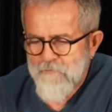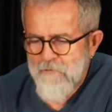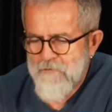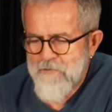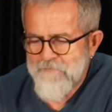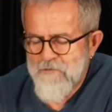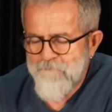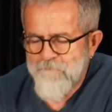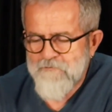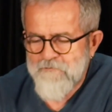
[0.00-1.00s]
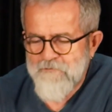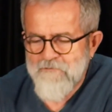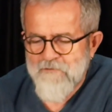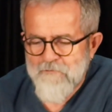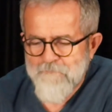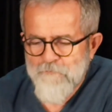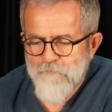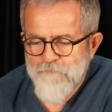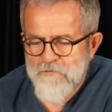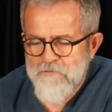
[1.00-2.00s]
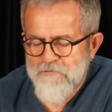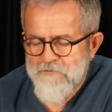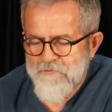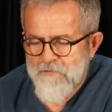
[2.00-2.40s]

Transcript: Ali Aydar Fırat'ın nereden haberi olsun arkadaşlar?